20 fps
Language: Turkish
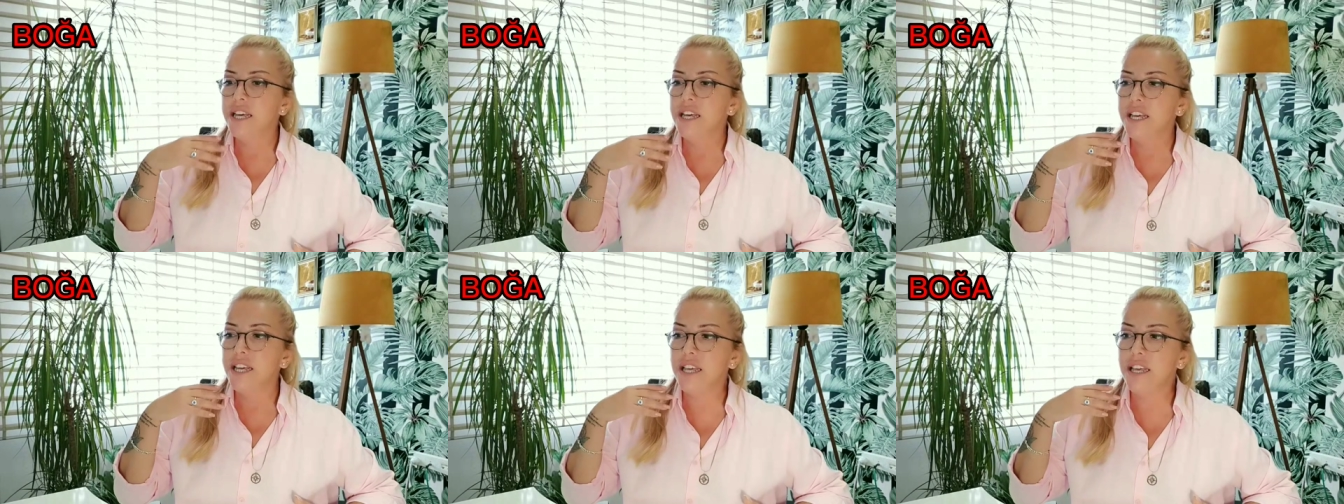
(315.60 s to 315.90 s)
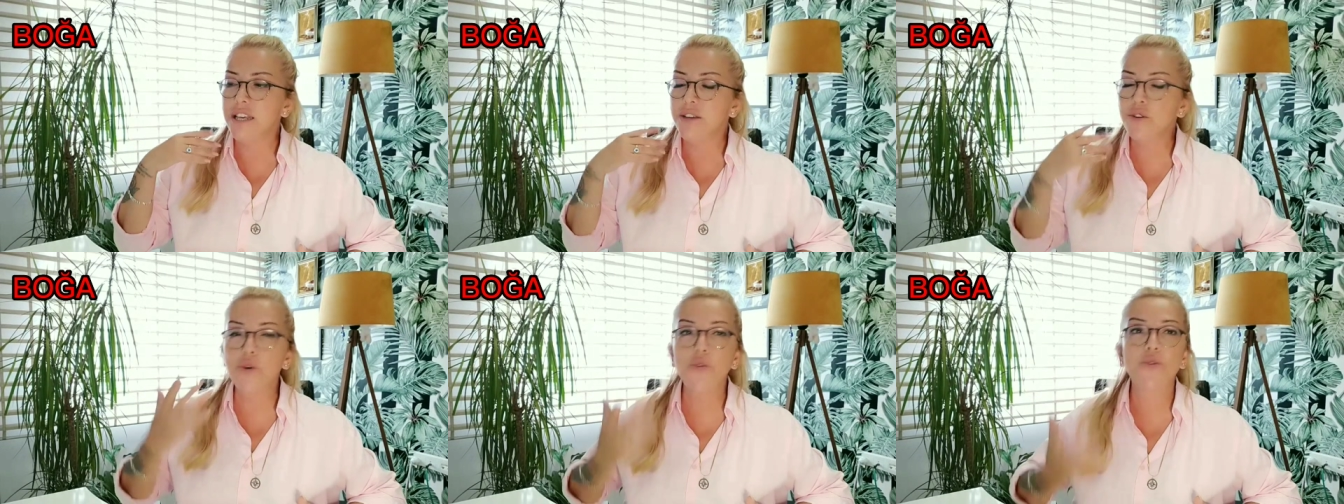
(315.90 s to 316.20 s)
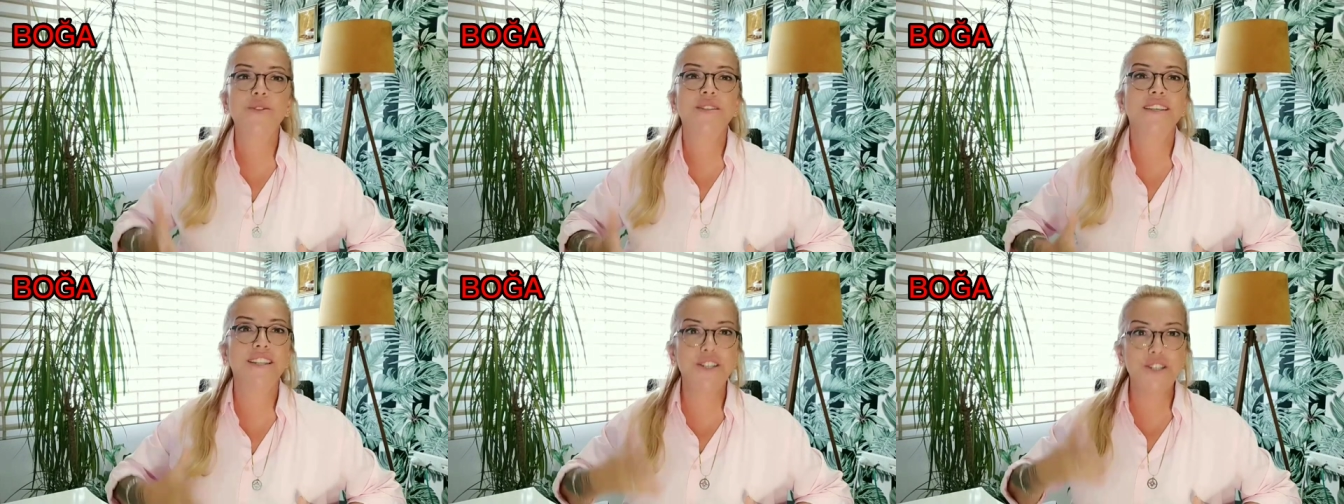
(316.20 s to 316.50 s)
e,
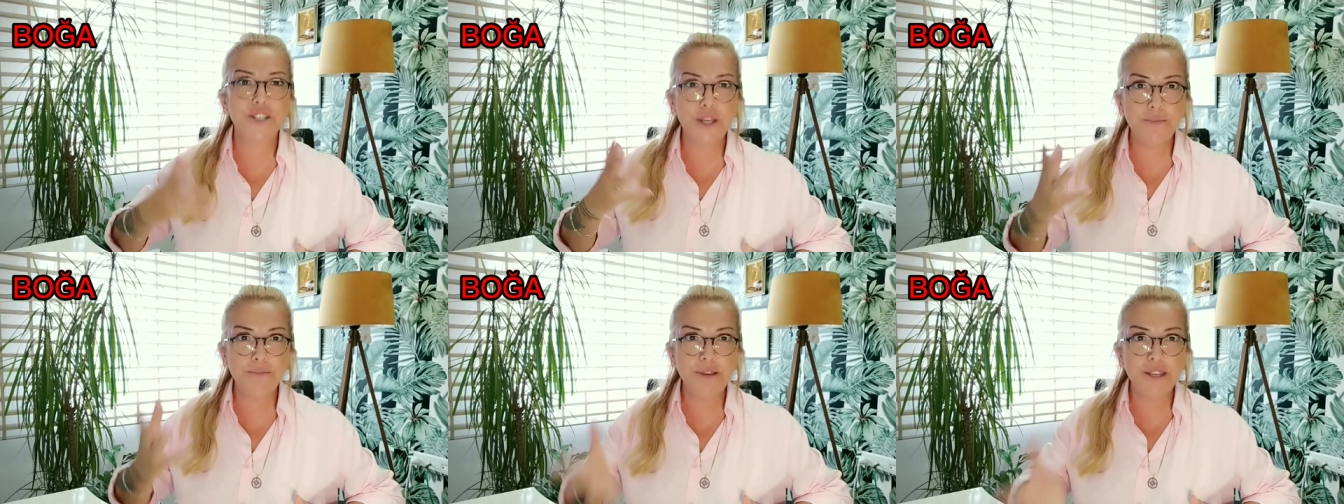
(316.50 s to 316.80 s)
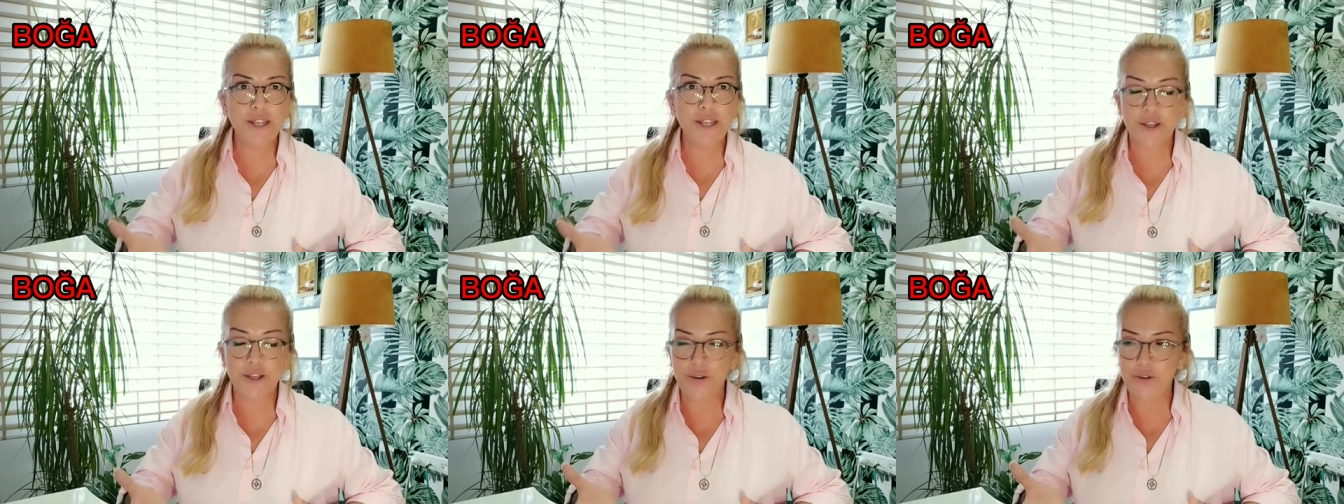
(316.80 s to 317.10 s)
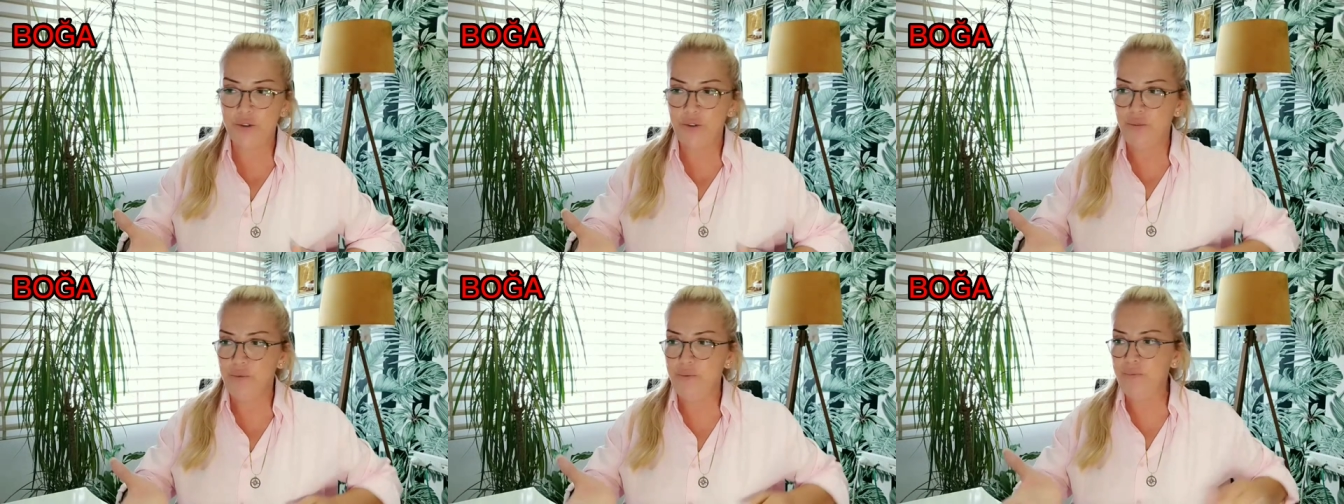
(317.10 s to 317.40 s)
göstereceği bir iki
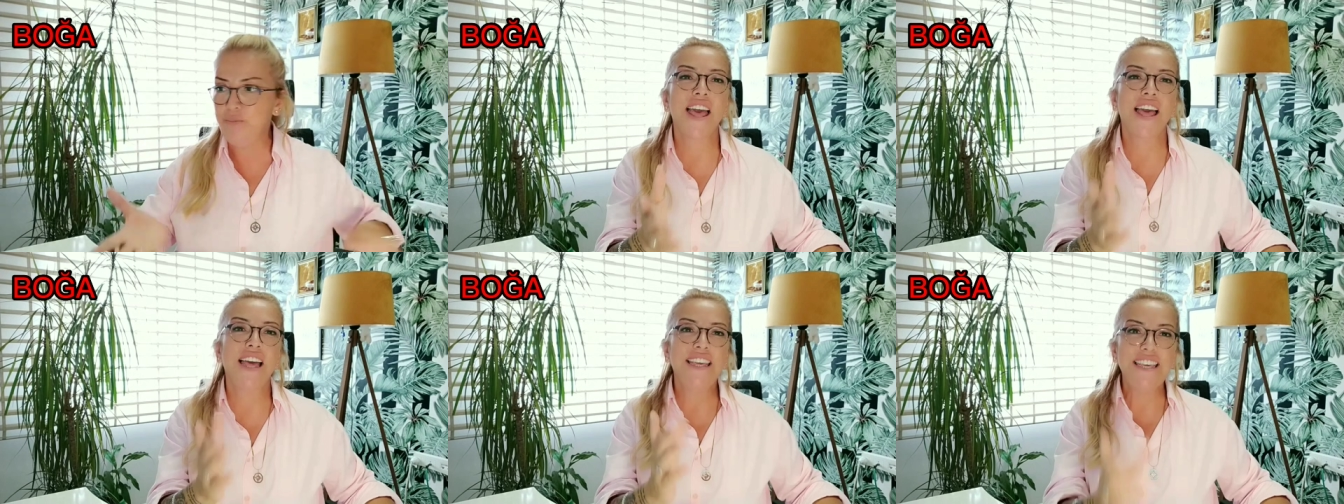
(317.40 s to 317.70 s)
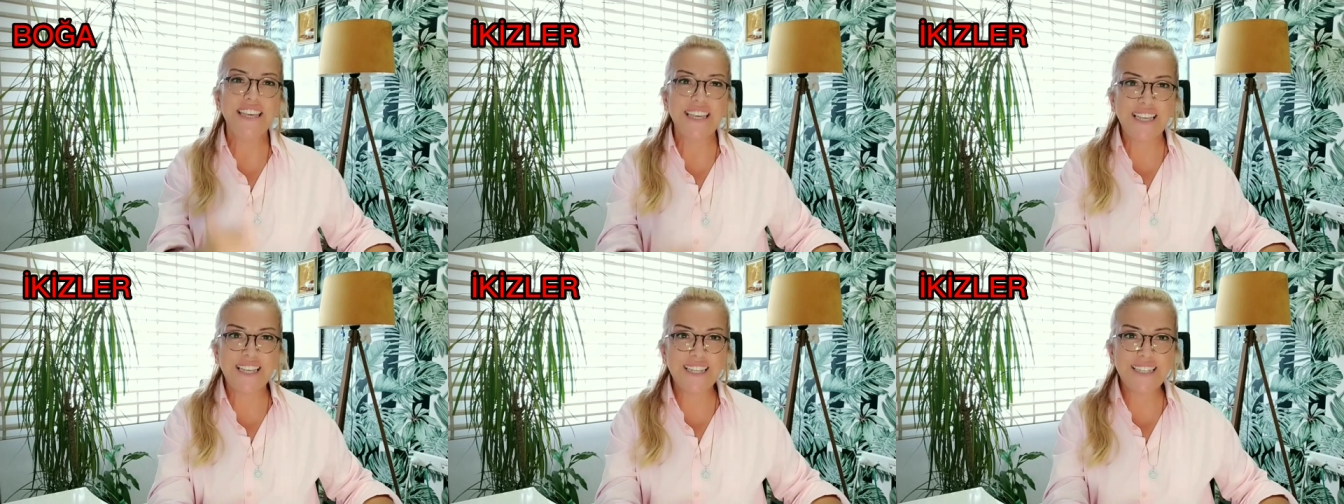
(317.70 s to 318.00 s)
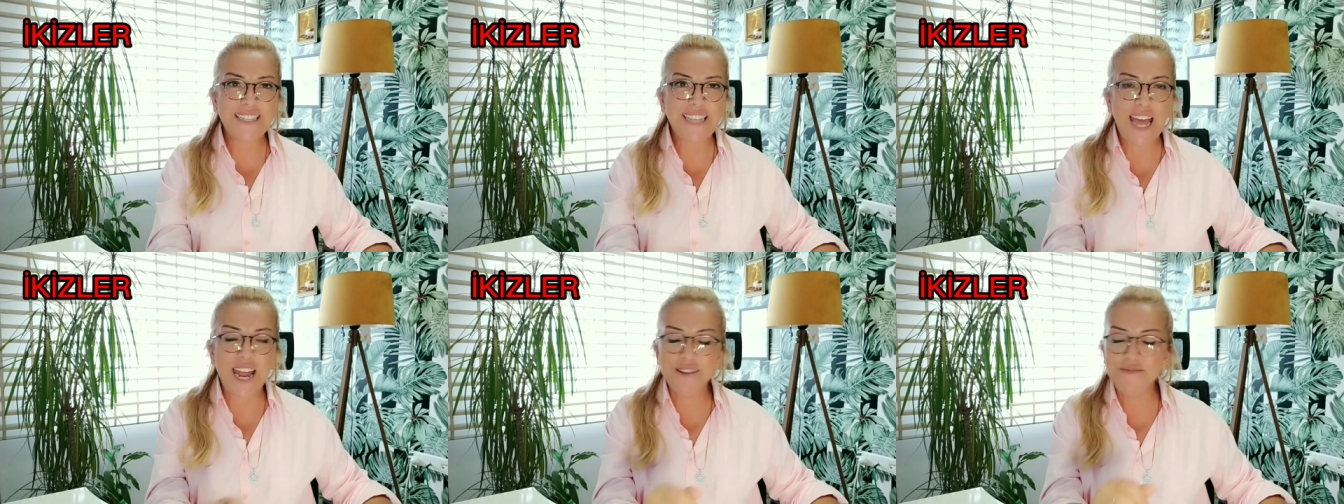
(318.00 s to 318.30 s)
gün.
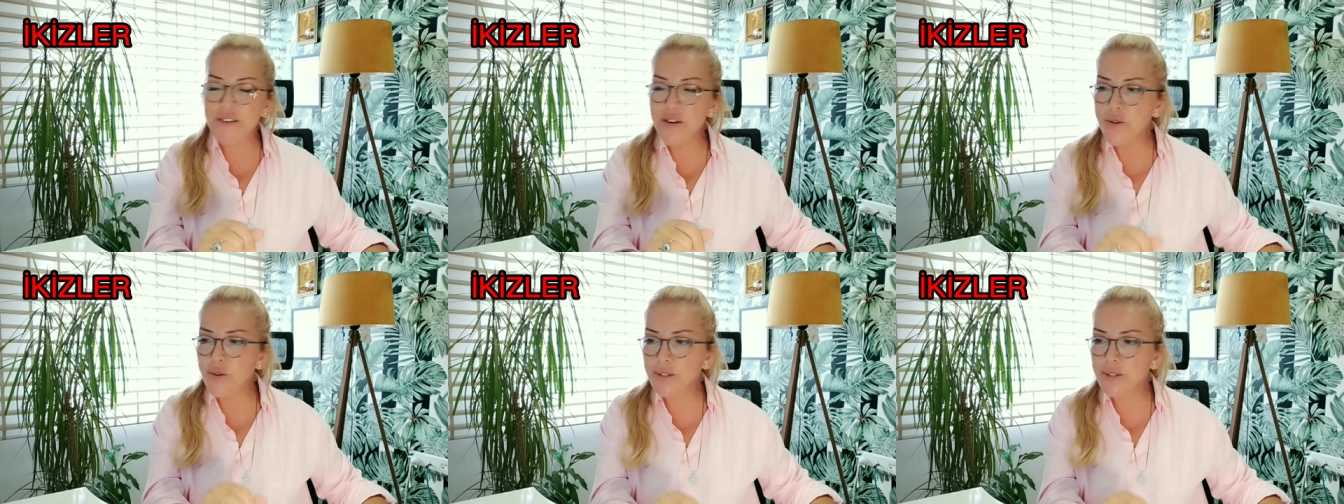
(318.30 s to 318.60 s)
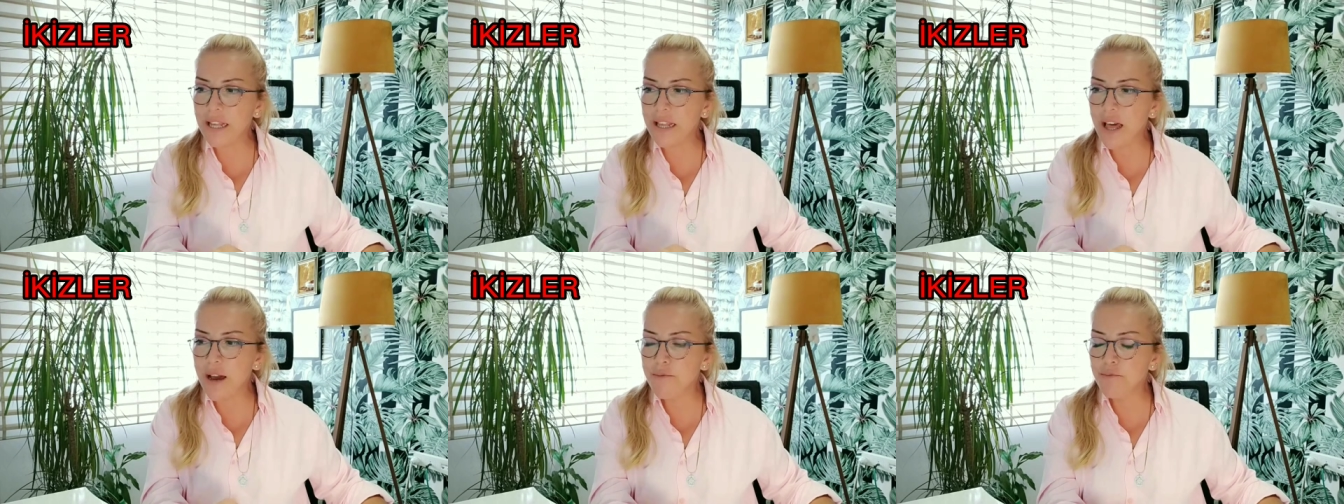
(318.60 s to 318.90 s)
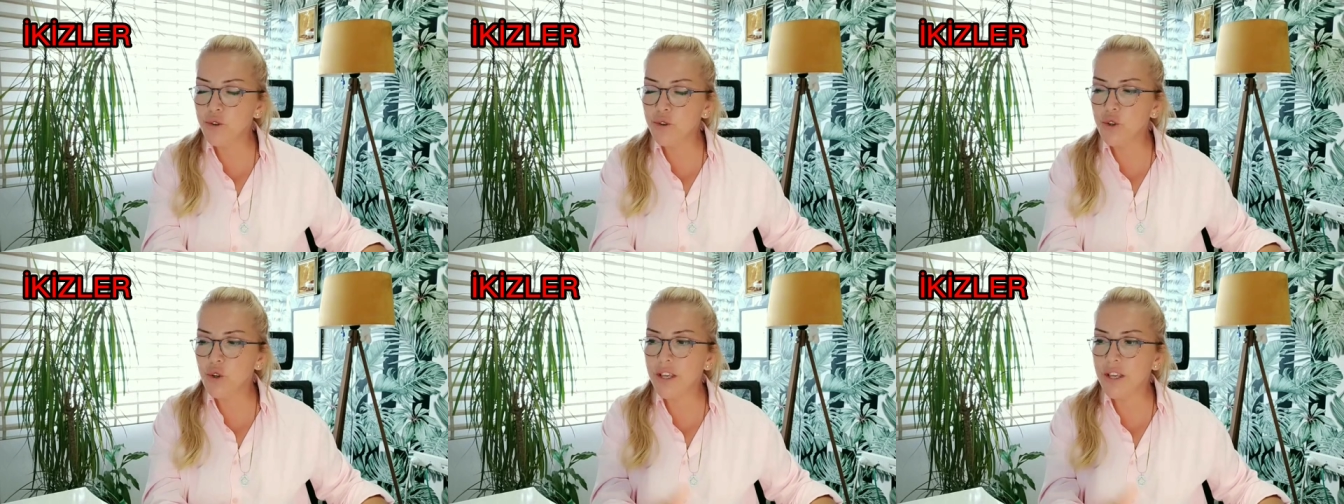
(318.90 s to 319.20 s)
İkizler ve yükselen burcu.